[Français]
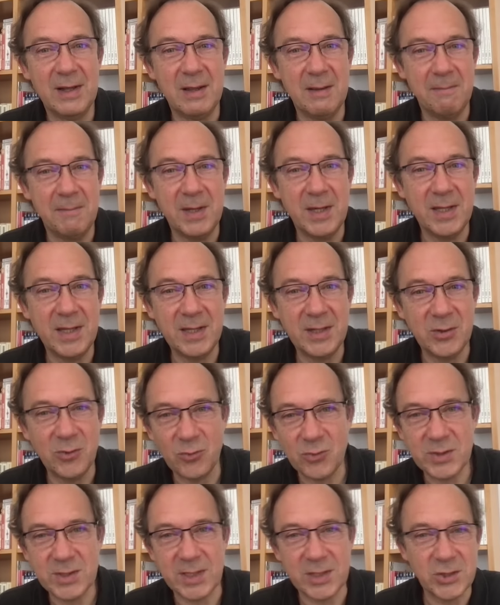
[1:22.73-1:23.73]
Bélier,
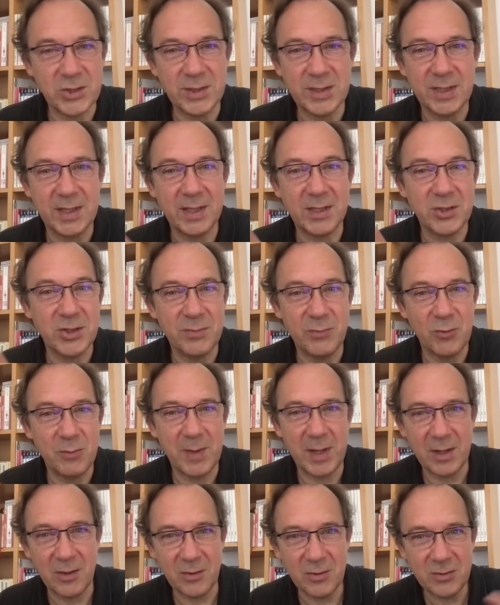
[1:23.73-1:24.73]
Lion, Sagittaire, Gémeaux,
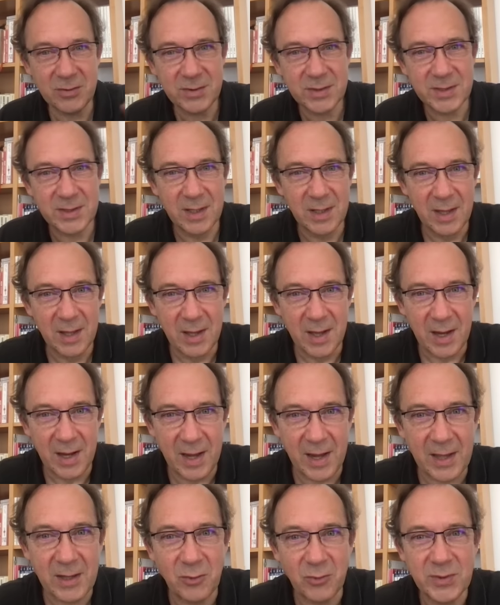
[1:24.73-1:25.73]
Balance,
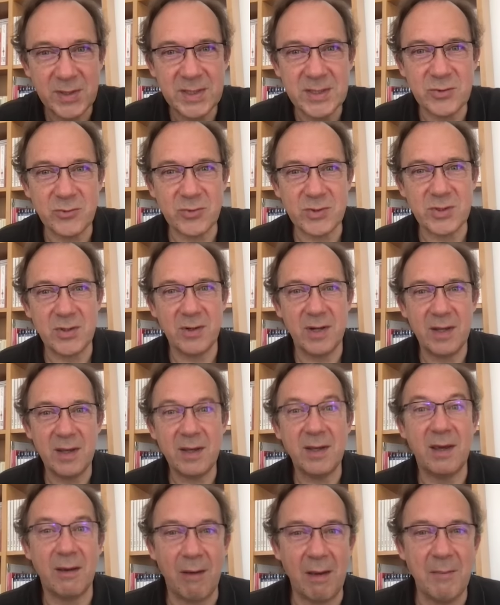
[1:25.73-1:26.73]
la condition
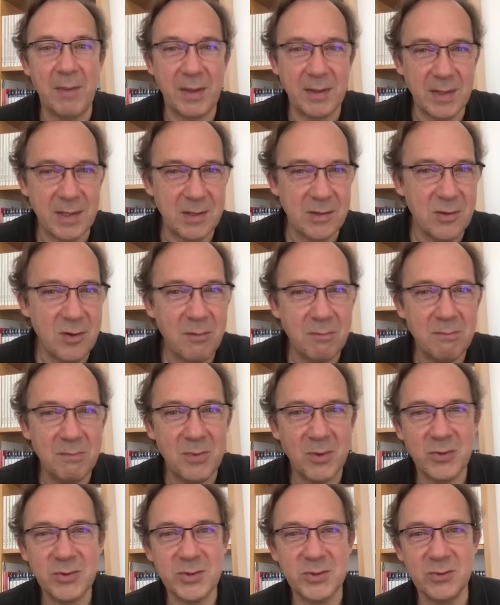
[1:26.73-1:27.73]
solaire, qui est quand même un énorme
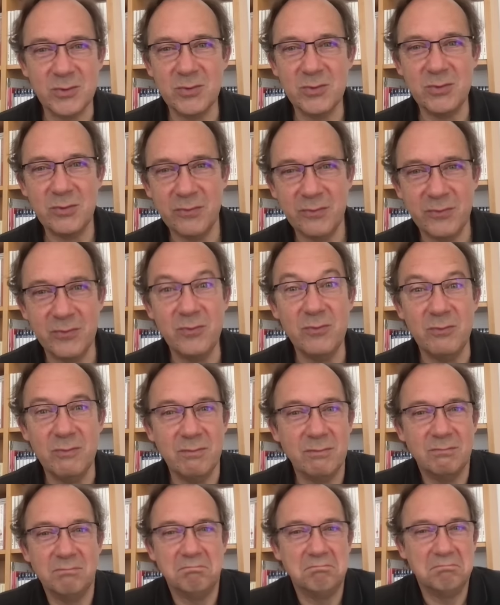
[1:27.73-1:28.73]
morceau, vous
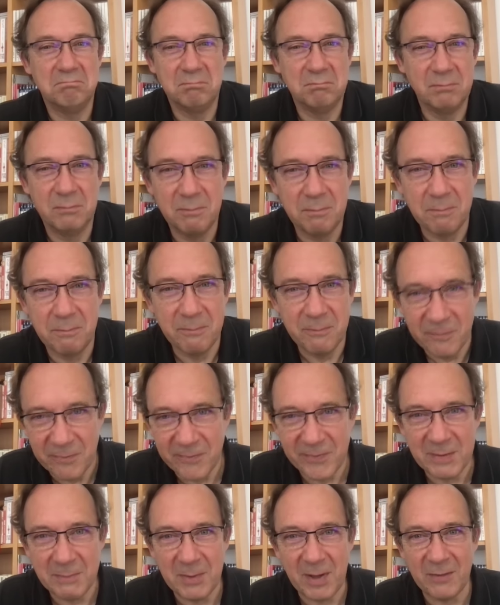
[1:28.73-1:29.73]

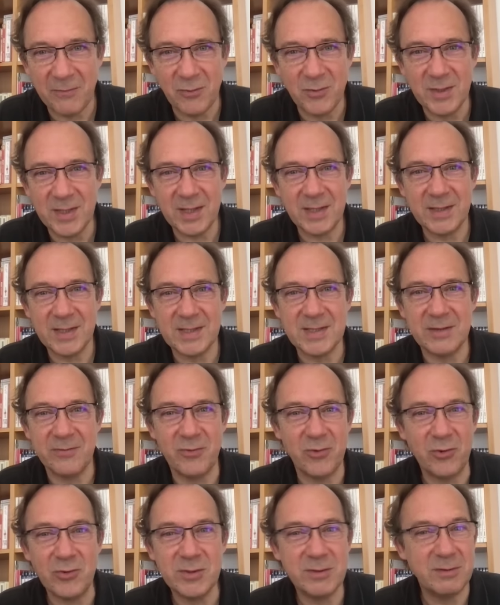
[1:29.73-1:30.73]
fait parvenir des
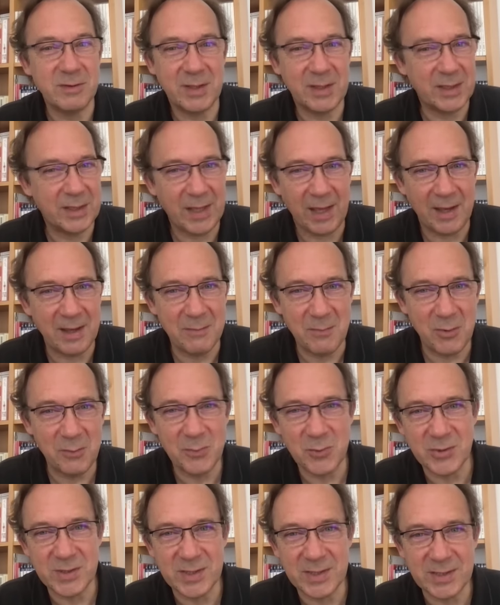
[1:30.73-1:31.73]
influences carrément
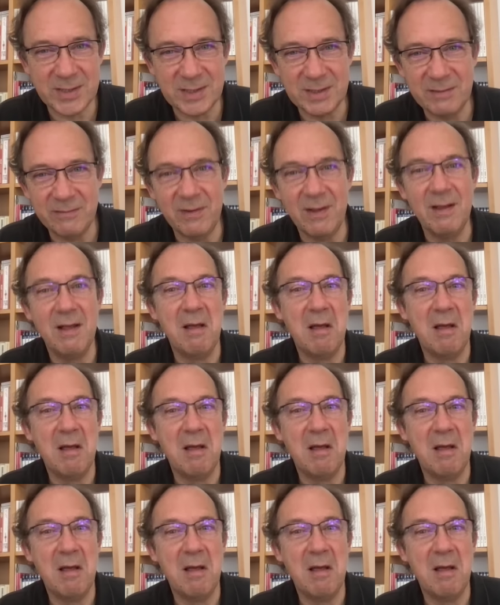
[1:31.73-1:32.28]
positives